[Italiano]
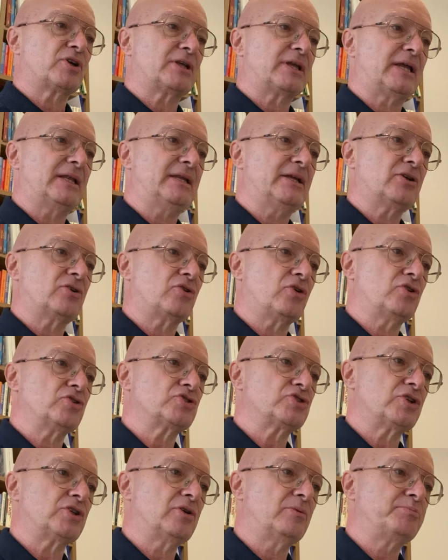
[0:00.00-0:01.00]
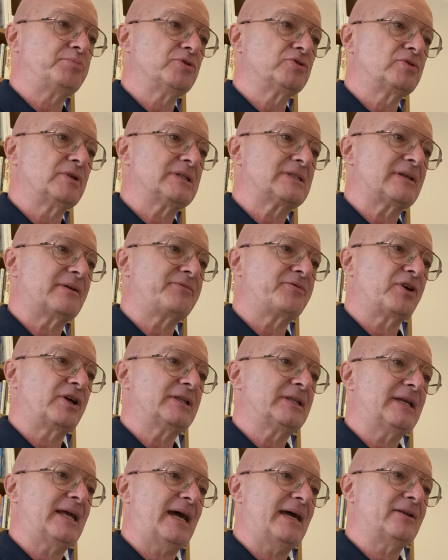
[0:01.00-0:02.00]
che l'inconscio da un punto di vista
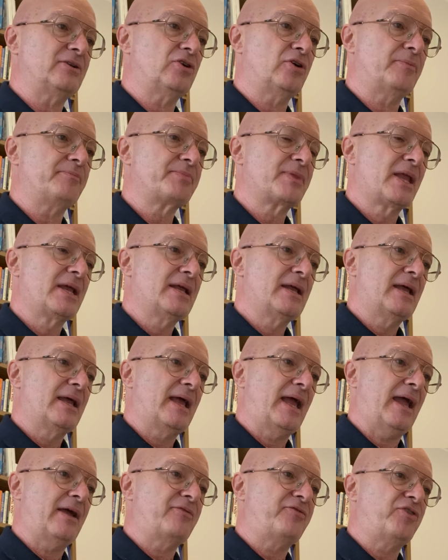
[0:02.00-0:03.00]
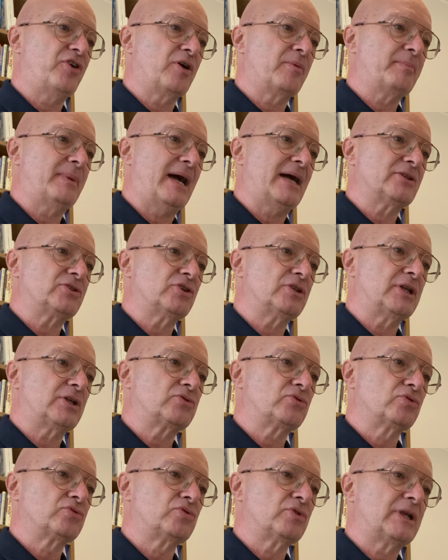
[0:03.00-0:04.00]
freudiano è formato da
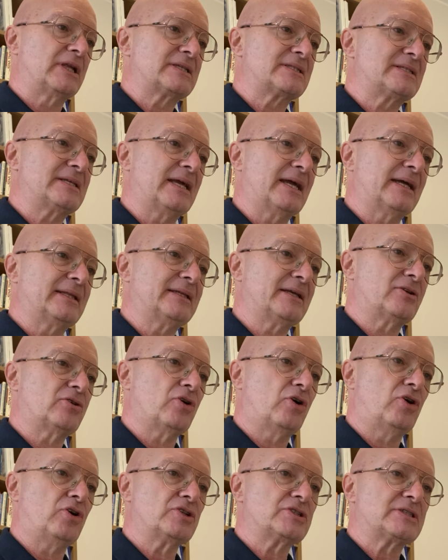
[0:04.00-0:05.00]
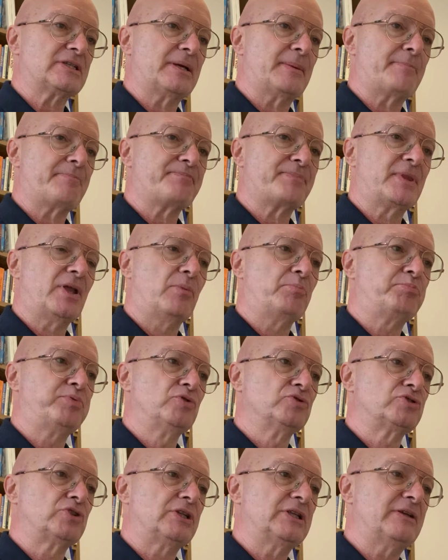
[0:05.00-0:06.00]
tutta una serie di cose. Da un
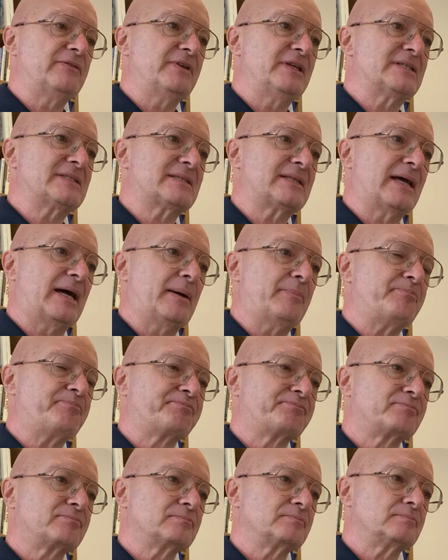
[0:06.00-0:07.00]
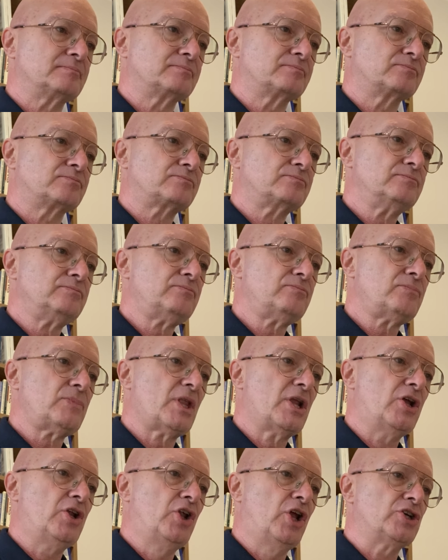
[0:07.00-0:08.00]
punto di vista
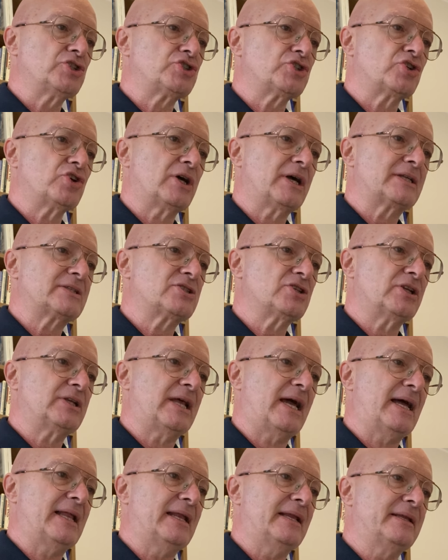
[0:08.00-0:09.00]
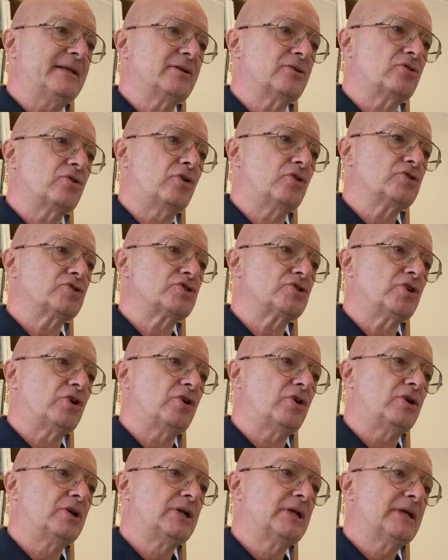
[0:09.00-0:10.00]
logico-razionale
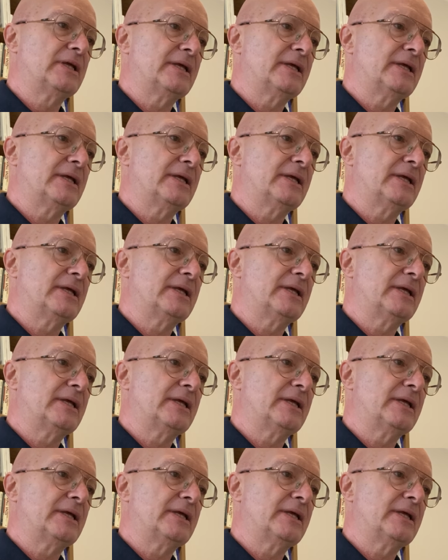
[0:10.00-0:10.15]
l'inconscio